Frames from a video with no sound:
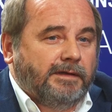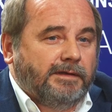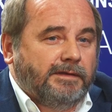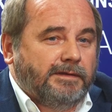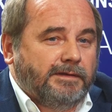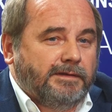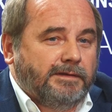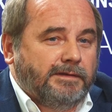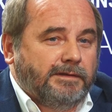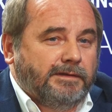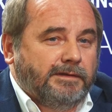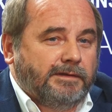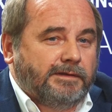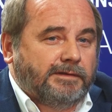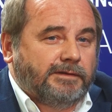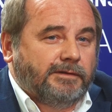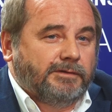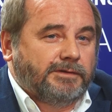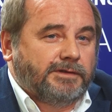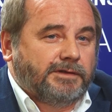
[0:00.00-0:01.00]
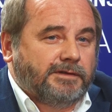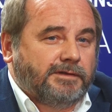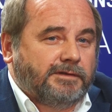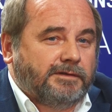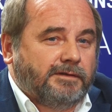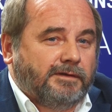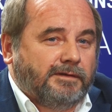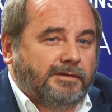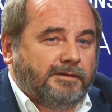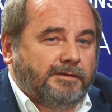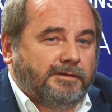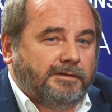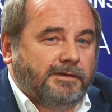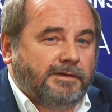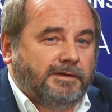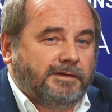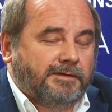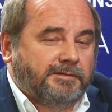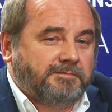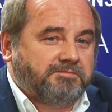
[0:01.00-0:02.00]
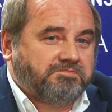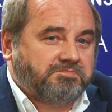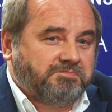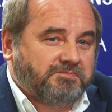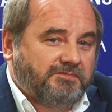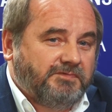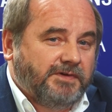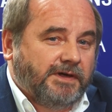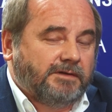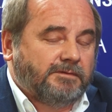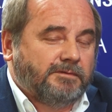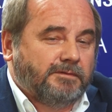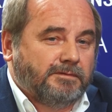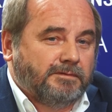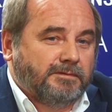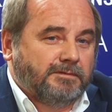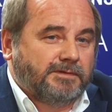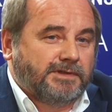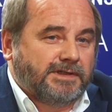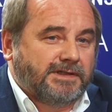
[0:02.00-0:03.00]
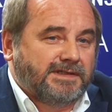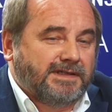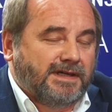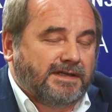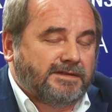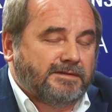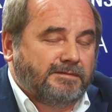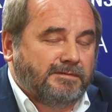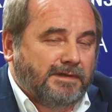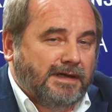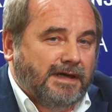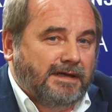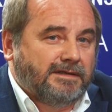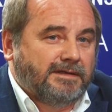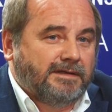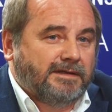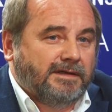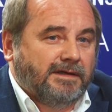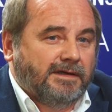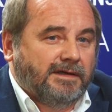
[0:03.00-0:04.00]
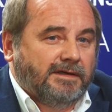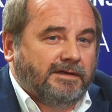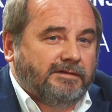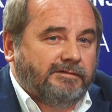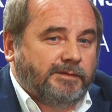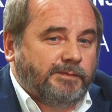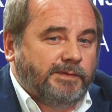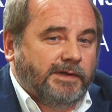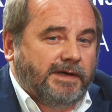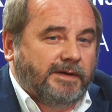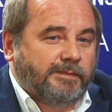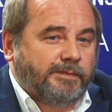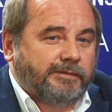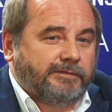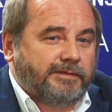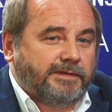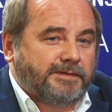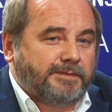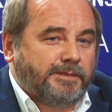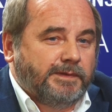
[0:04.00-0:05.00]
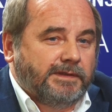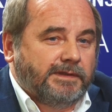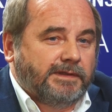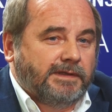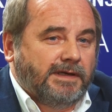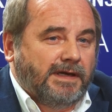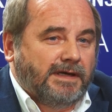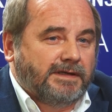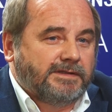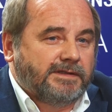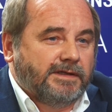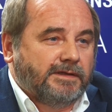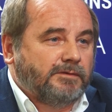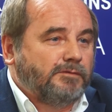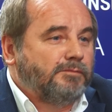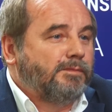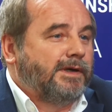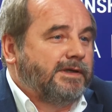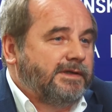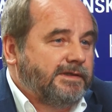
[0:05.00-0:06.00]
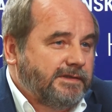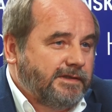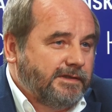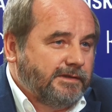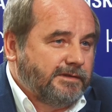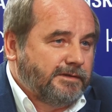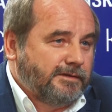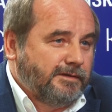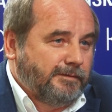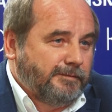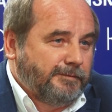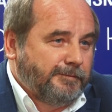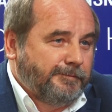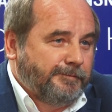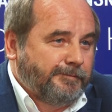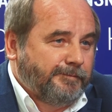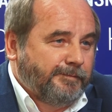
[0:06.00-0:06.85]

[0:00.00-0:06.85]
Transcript: I ktoś, kto w wieku 16 lat wybiera powiedzmy klasę humanistyczną,